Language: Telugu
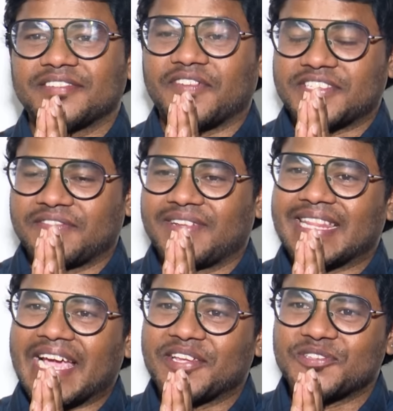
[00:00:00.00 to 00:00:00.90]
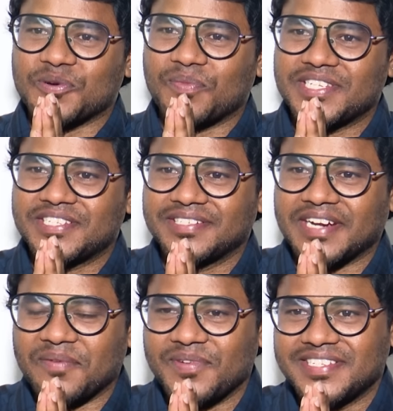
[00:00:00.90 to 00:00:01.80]
సో ఫస్ట్ ఆఫ్ ఆల్ థ్యాంక్ యూ సో మచ్
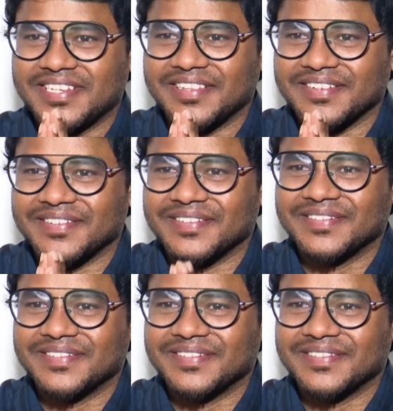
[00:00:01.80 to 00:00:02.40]
టైం ఇచ్చినందుకు